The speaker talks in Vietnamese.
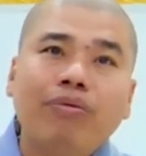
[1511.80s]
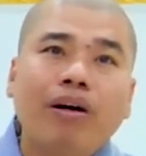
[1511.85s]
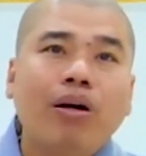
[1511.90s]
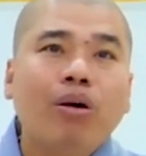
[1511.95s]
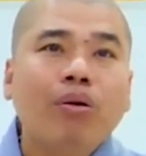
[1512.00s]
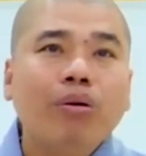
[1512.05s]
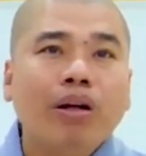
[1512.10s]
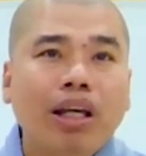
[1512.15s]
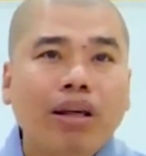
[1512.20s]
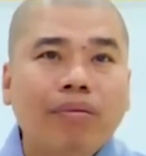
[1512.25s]

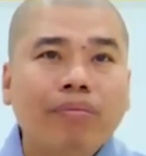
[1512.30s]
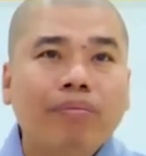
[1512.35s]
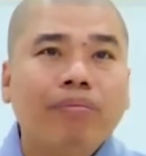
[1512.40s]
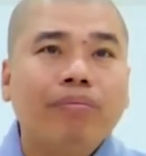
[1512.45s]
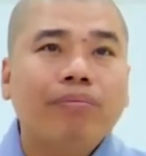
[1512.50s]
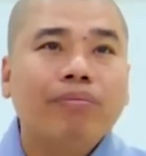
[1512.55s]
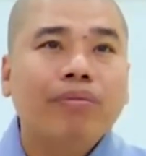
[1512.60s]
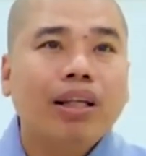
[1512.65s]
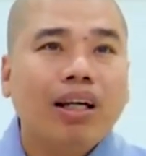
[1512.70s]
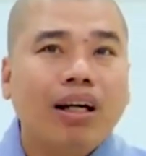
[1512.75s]
hộ niệm,
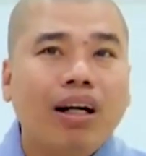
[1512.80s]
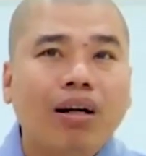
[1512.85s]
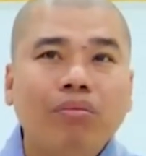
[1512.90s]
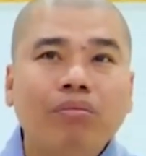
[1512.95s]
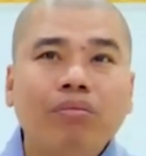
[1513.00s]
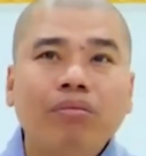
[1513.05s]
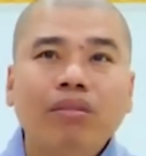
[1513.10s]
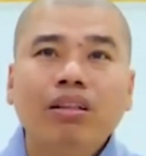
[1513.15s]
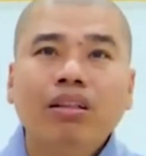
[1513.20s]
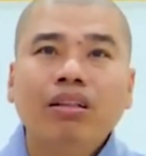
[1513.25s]
thấy không?
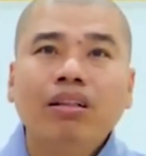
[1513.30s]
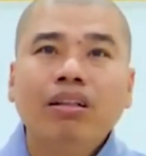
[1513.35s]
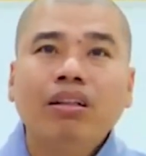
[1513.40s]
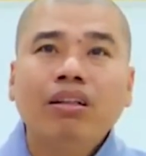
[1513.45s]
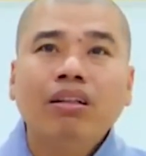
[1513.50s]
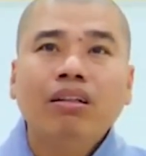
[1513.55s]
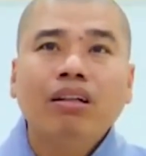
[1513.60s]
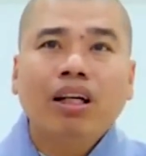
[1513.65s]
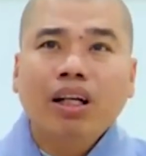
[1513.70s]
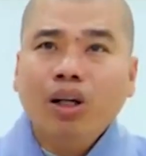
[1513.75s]

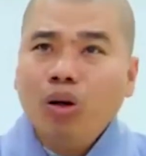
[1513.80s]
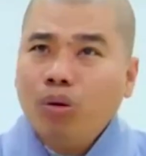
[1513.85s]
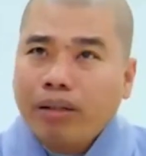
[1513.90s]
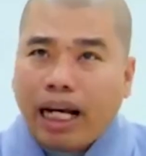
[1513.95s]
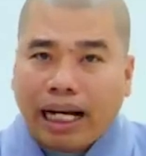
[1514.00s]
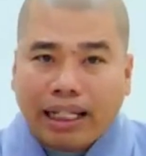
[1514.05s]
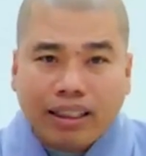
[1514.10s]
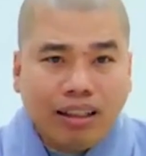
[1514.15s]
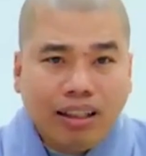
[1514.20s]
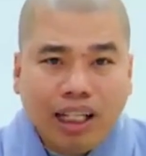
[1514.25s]
Cái lúc
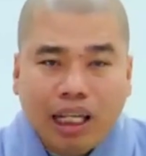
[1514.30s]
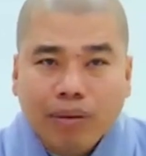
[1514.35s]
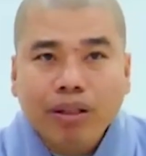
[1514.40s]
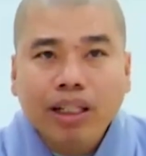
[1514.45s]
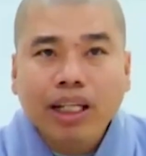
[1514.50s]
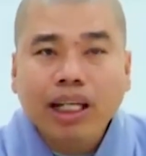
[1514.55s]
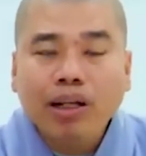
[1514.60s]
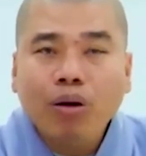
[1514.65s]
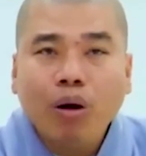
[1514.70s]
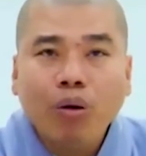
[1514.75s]
cận tử nghiệp
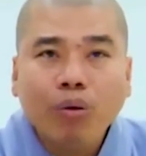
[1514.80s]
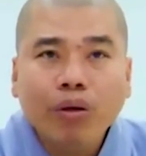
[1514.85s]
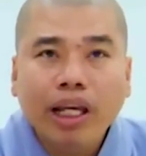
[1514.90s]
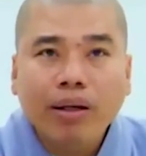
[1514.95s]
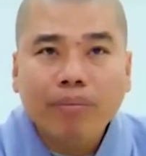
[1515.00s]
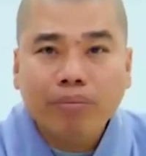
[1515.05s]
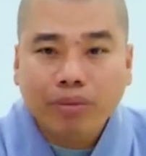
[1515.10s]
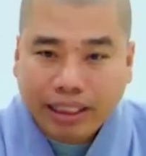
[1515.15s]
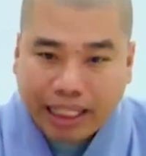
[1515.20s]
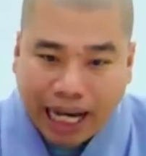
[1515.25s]
thì điệu hộ
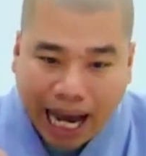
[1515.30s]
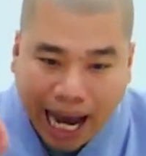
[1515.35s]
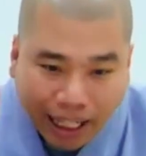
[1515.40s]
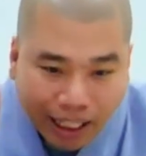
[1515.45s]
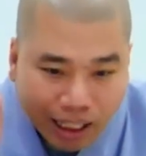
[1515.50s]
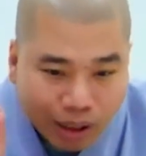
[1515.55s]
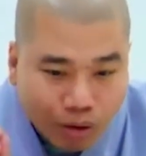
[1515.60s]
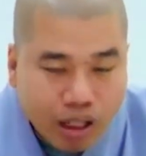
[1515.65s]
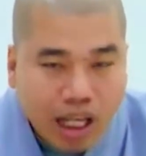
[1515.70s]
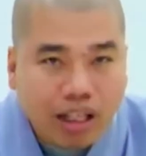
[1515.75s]
niệm,
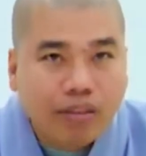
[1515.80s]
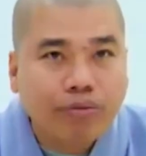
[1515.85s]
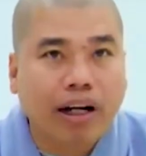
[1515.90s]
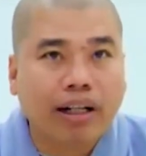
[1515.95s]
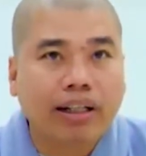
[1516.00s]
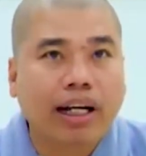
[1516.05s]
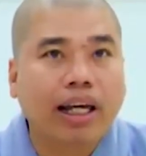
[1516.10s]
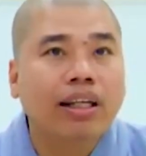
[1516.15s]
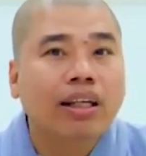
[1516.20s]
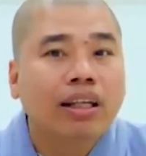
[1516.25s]
cả điệu lễ
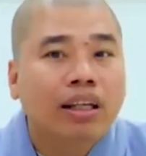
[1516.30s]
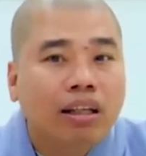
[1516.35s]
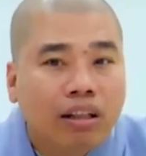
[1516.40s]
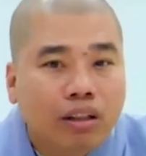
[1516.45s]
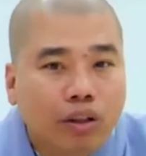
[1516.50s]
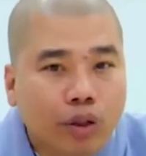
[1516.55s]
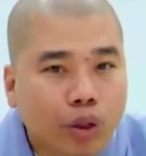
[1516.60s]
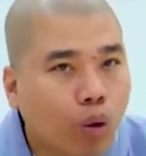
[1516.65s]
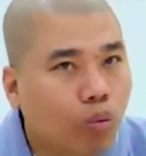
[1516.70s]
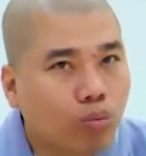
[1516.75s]
Phật này
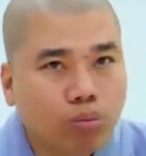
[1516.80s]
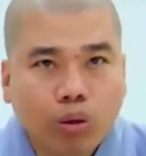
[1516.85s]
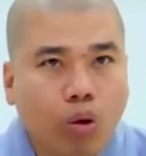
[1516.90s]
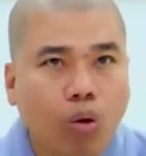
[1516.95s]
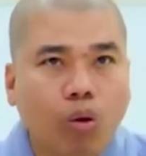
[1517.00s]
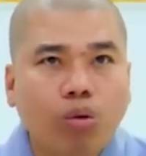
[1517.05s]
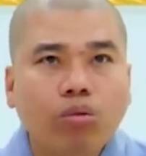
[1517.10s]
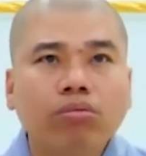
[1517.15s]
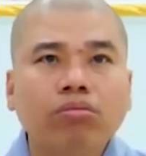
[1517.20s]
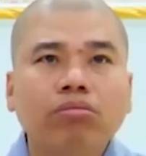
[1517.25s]
dùng
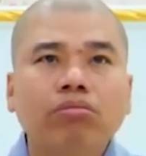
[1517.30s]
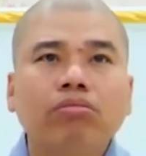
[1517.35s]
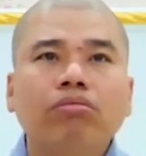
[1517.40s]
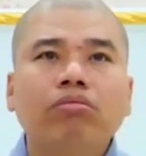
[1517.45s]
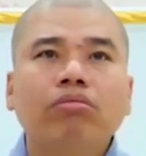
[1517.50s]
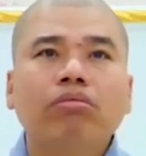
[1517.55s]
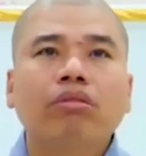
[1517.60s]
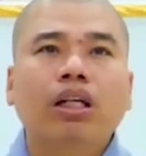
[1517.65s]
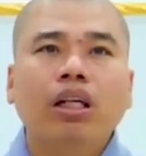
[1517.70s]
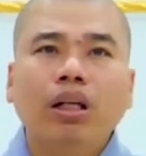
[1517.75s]
luôn
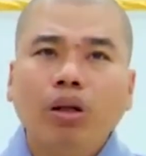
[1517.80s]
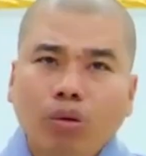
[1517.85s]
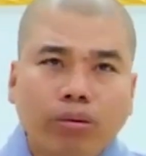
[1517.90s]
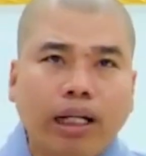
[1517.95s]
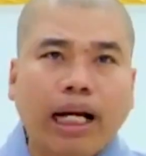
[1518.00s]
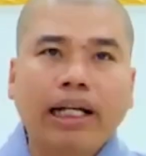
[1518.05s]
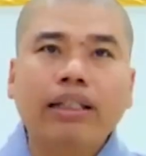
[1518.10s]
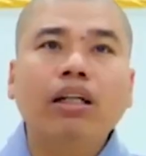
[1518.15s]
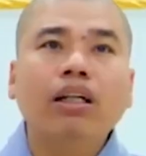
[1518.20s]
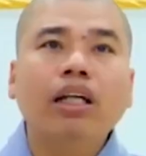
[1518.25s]
cái lúc
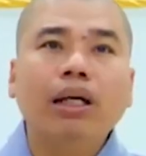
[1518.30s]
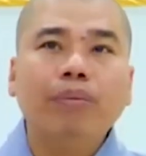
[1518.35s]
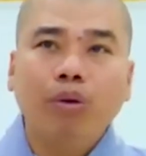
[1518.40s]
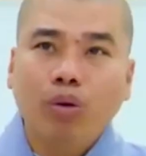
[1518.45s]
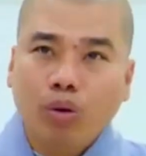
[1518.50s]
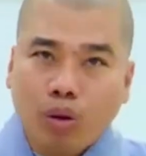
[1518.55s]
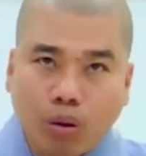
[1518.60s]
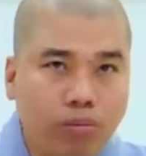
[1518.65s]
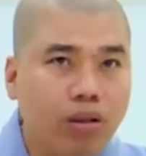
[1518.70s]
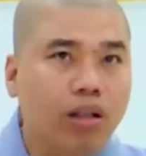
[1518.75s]
cận tử nghiệp
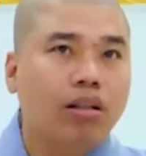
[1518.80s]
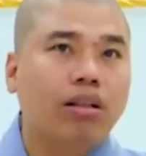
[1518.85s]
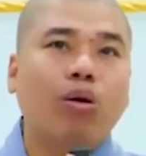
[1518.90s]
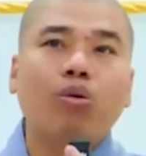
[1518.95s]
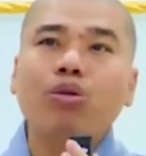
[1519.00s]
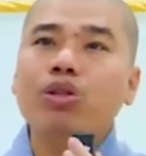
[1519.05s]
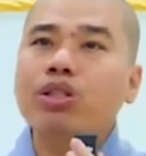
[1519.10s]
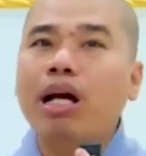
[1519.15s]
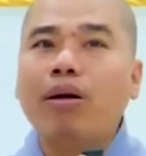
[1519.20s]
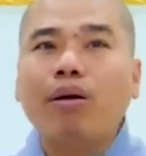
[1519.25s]
luôn cũng được,
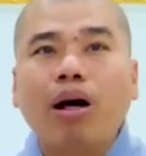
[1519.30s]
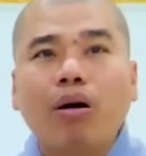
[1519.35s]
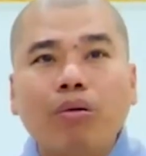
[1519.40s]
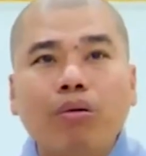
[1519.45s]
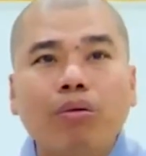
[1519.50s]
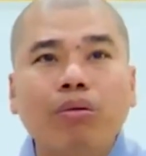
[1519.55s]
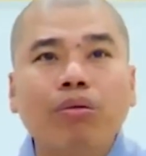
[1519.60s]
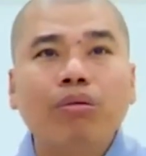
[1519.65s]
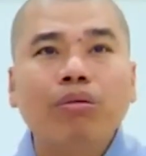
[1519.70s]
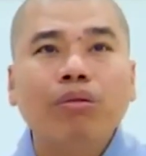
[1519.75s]
đâu có sao đâu.
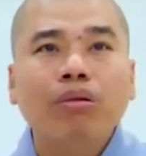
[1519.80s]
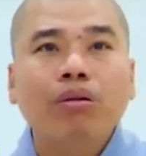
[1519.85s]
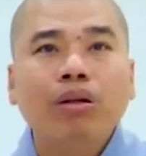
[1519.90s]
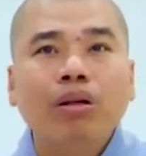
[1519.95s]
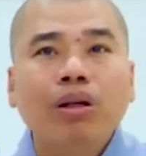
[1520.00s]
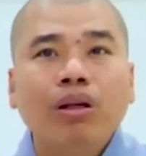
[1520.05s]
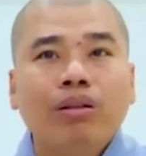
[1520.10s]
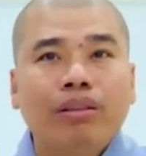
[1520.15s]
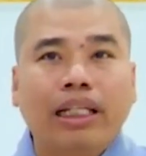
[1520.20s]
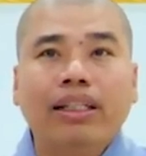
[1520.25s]

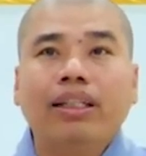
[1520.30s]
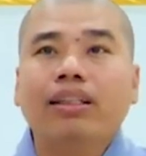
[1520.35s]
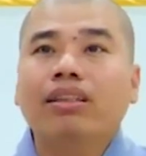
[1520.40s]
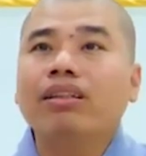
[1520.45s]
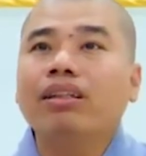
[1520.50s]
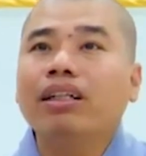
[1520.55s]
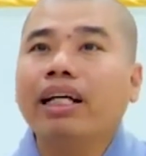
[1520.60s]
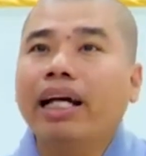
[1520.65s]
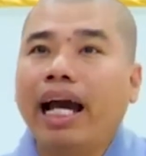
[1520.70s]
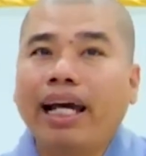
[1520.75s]
Tại vì
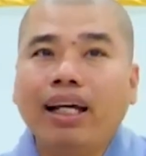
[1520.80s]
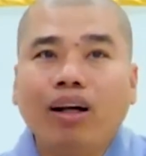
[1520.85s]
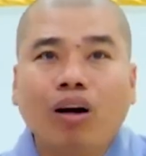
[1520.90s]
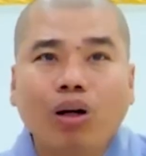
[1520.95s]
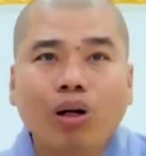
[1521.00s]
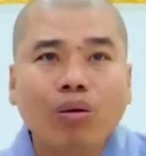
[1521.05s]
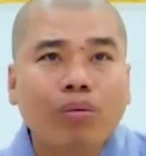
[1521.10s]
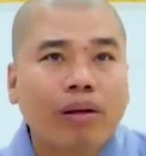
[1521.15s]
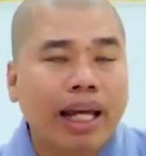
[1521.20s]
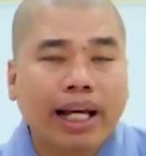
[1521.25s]
thường ngày
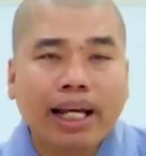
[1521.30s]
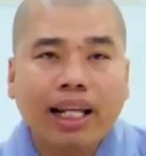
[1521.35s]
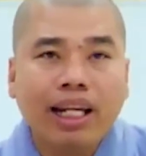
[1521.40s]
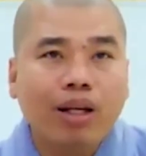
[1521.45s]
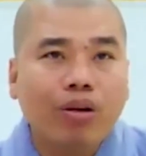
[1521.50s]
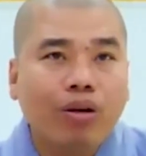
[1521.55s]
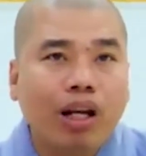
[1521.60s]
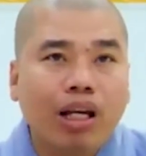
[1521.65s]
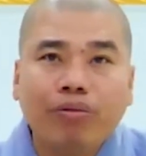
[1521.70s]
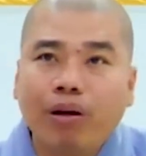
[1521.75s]
họ cũng nghe cái
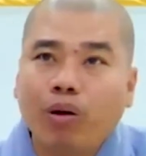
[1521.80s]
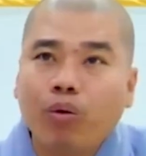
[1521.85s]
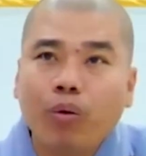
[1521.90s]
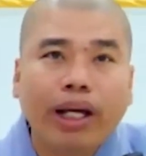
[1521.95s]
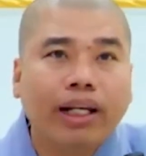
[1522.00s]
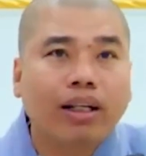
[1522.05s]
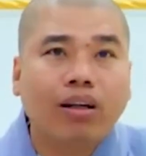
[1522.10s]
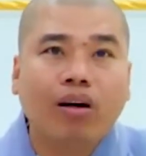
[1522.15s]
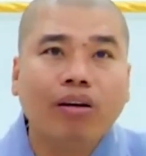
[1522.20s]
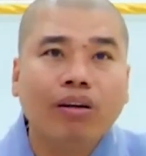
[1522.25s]
điệu lễ Phật
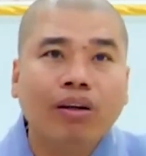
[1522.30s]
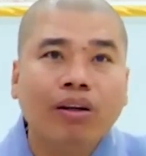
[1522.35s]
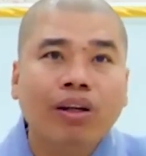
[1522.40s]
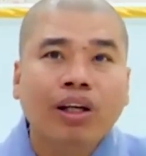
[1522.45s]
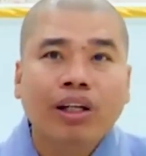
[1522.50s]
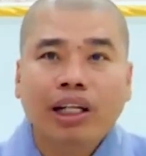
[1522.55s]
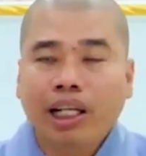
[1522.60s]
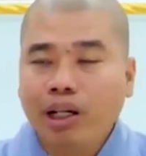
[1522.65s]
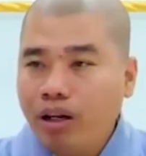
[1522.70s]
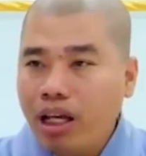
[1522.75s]
quen rồi,
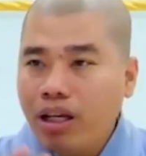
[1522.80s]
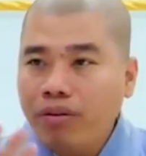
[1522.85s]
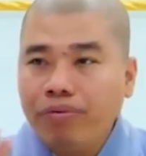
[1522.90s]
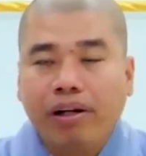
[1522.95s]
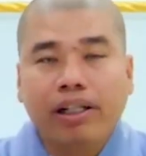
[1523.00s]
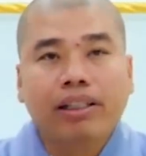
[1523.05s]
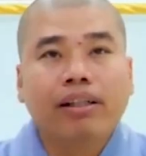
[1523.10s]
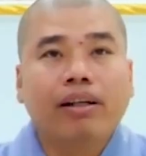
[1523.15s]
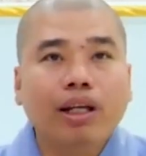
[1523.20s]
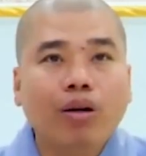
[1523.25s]
điệu lễ
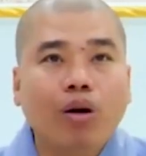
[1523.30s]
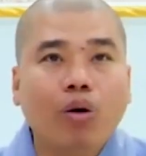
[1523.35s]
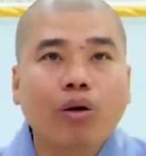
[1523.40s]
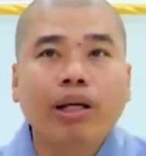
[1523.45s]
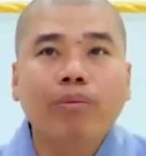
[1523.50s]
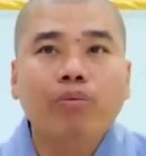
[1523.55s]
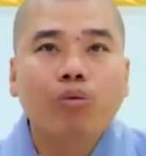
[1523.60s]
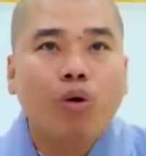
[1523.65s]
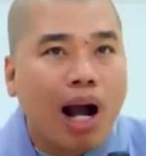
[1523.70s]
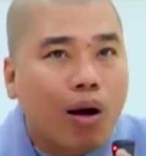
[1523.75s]
Phật là điệu hộ
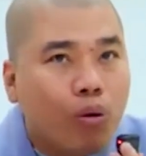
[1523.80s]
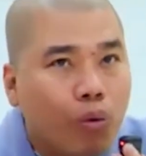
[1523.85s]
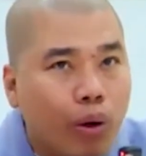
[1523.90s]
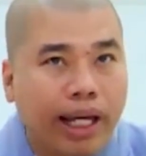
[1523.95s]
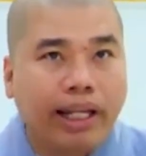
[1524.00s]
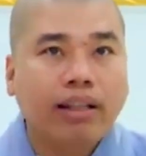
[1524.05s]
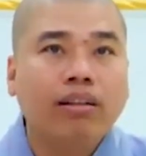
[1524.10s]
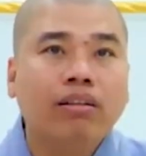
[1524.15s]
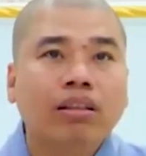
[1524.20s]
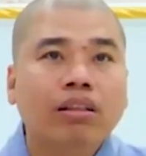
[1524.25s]
niệm quá
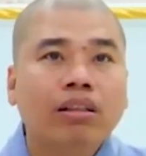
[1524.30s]
quen.